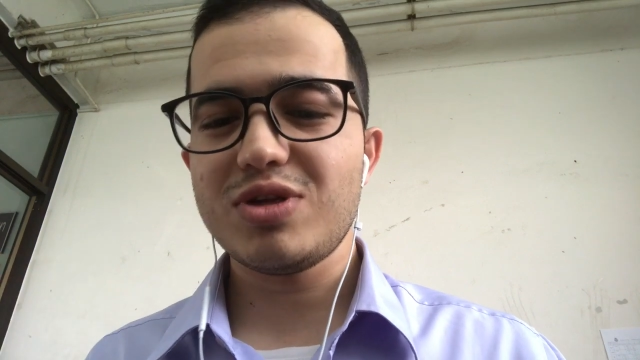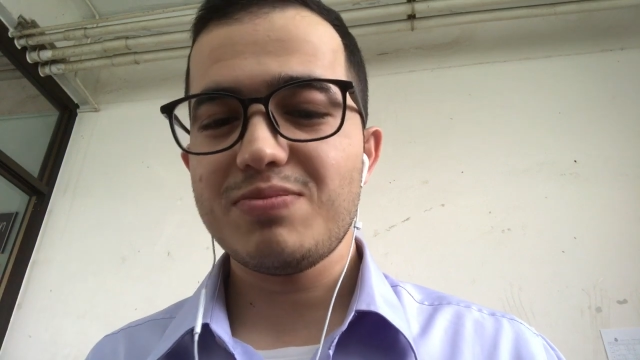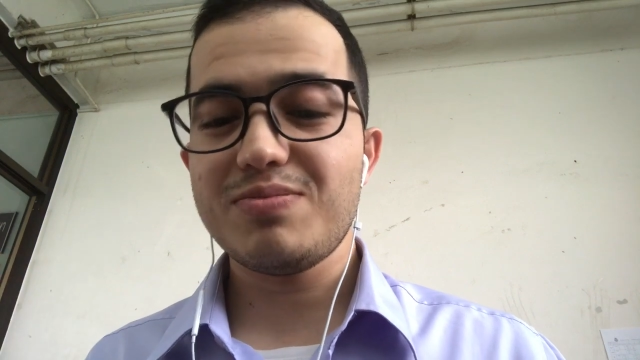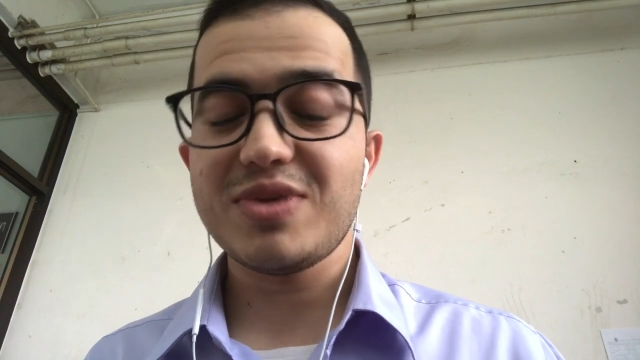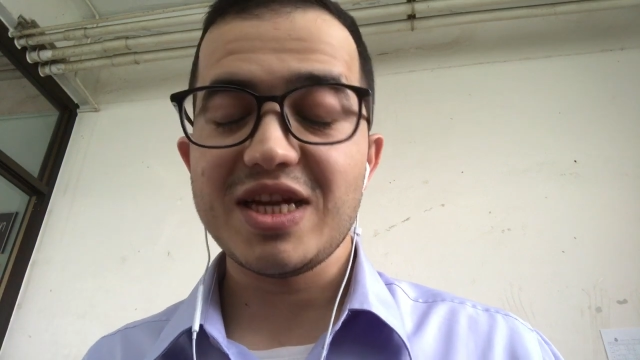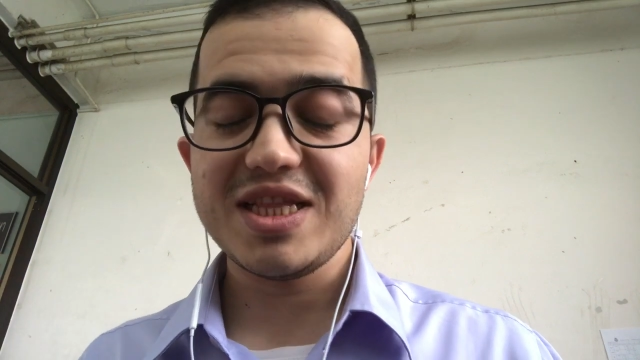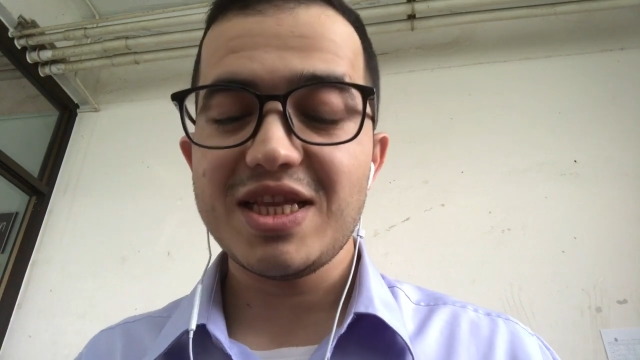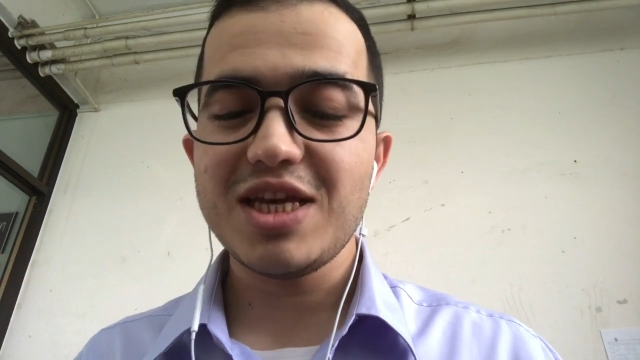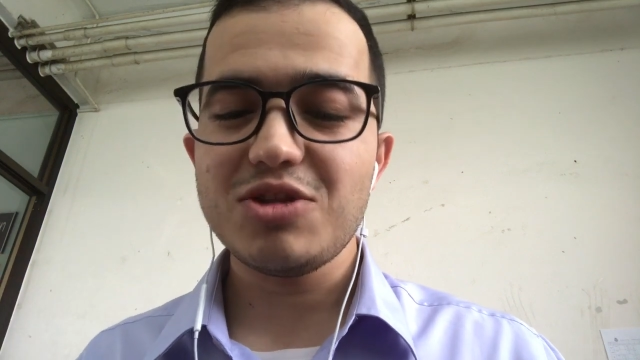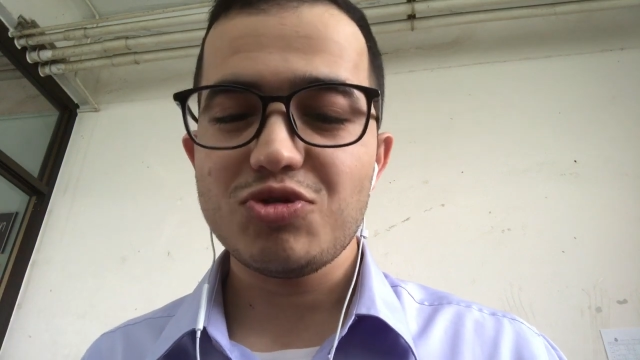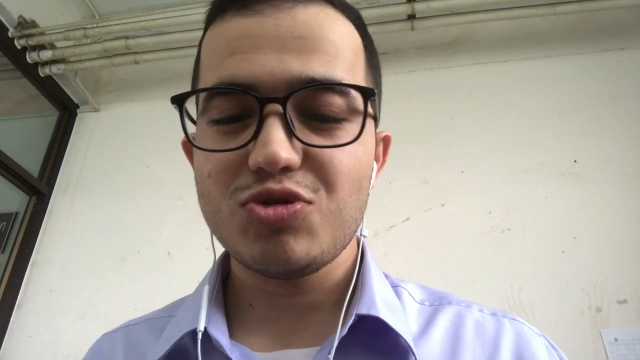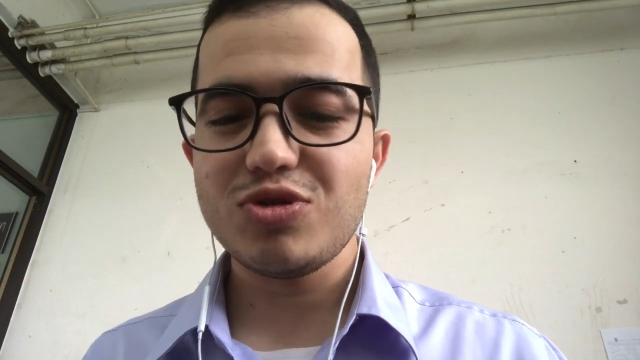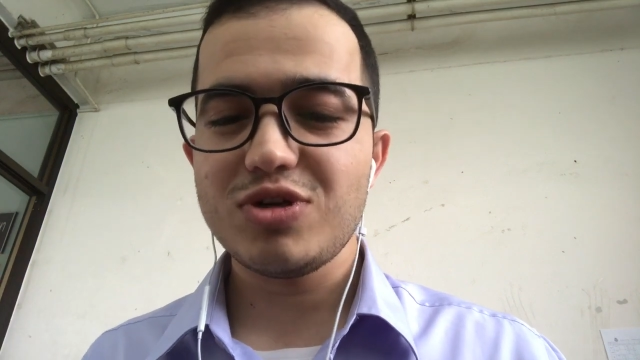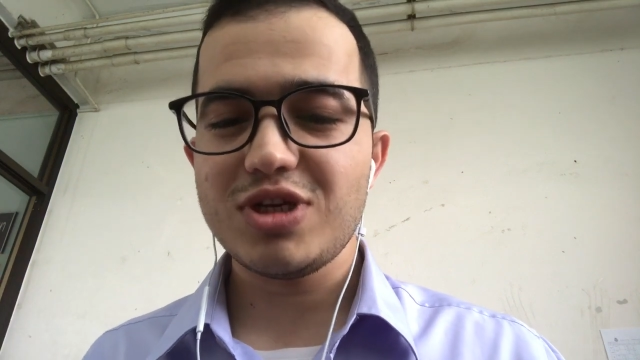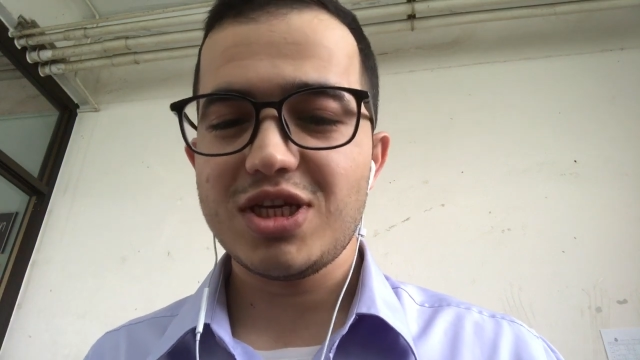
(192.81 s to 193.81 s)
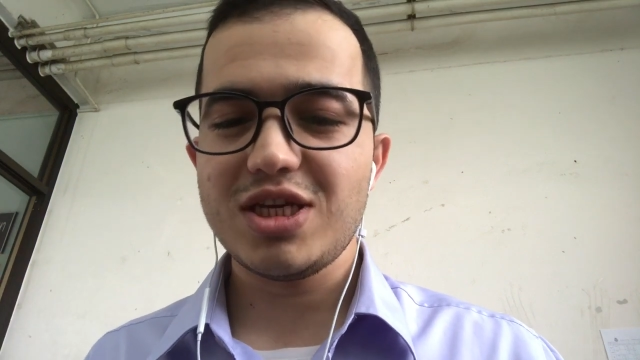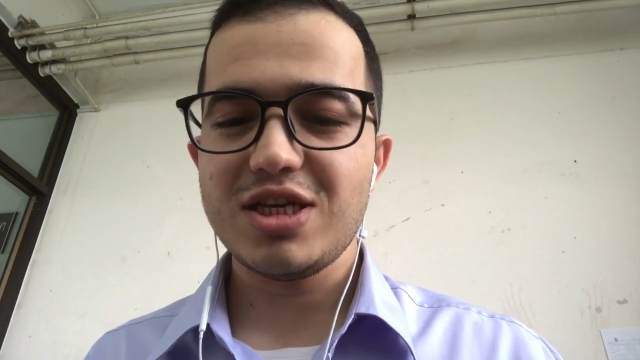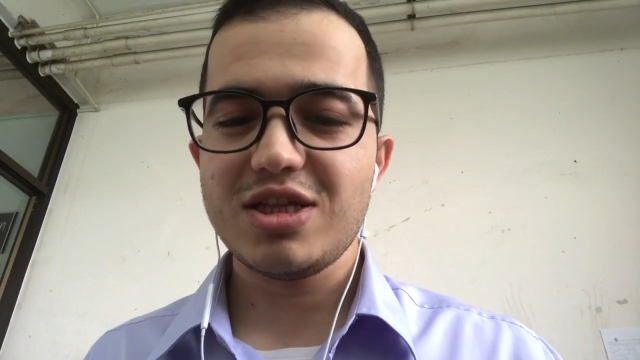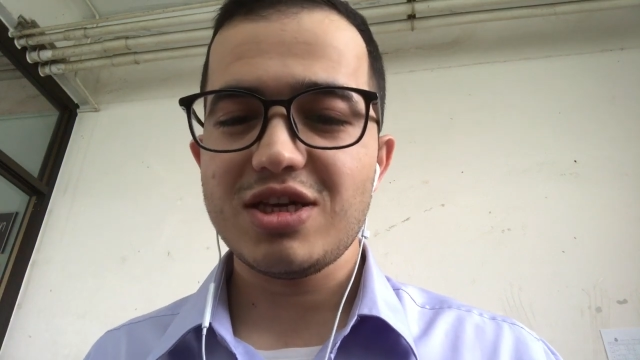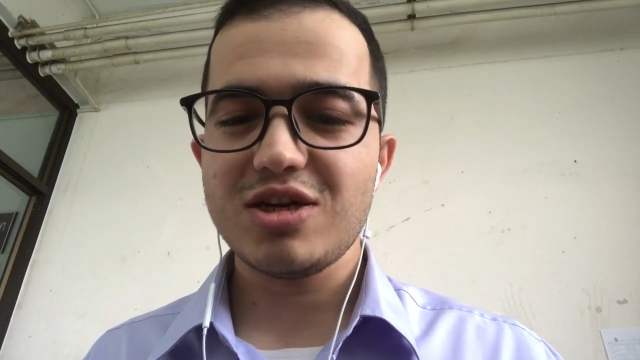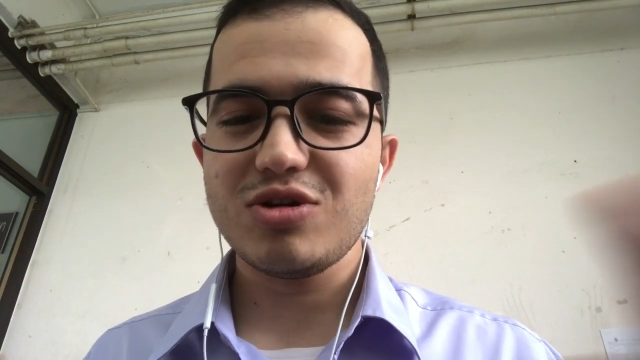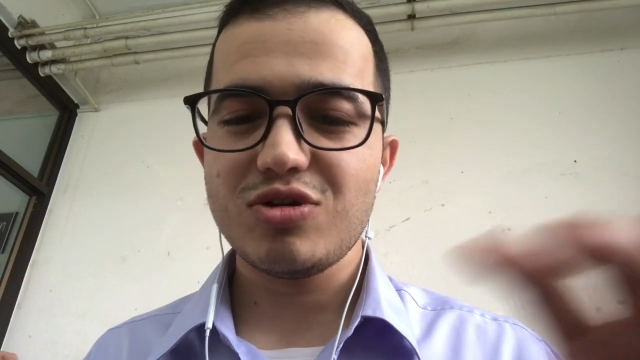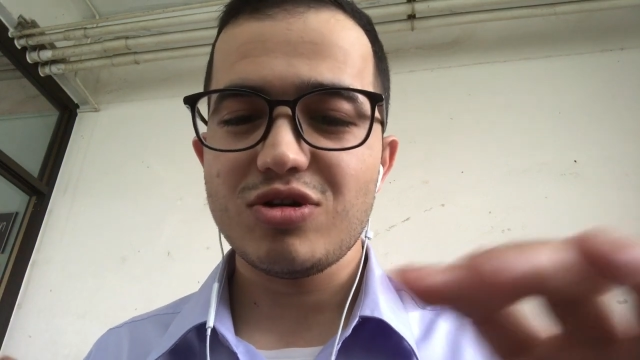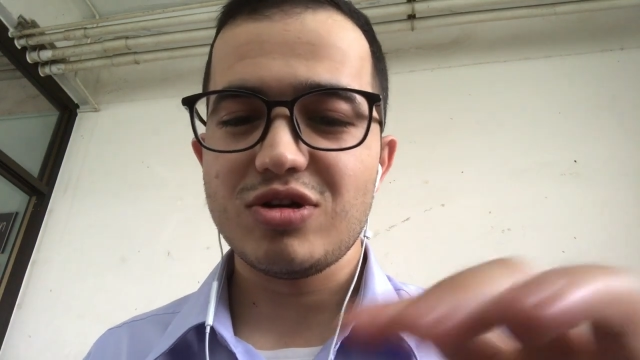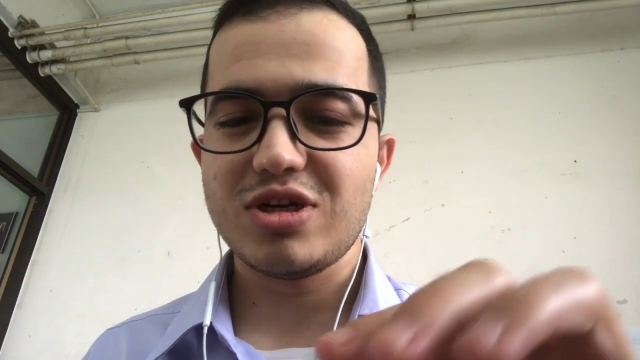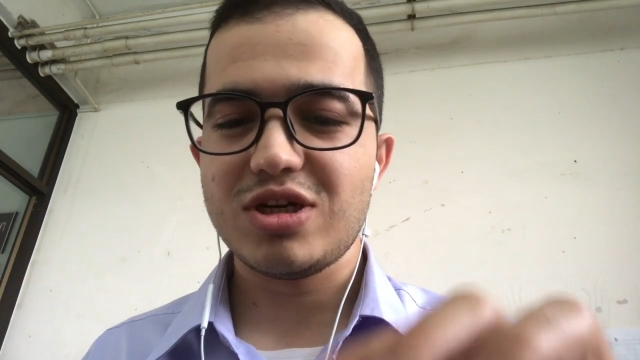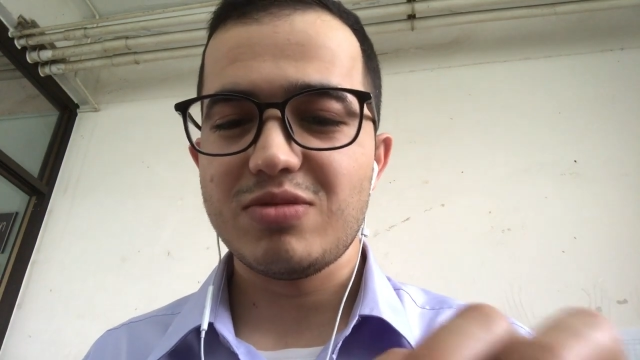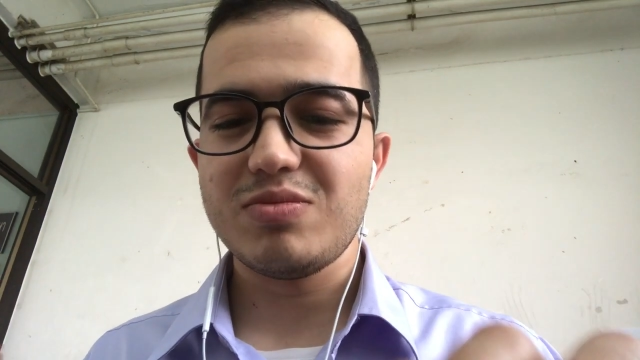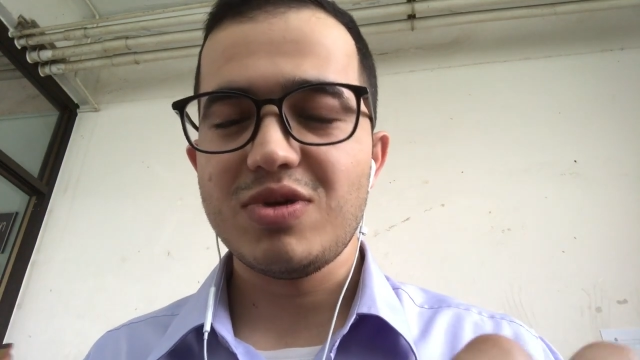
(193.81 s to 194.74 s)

ประเทศตุรกีแต่ก่อนครับ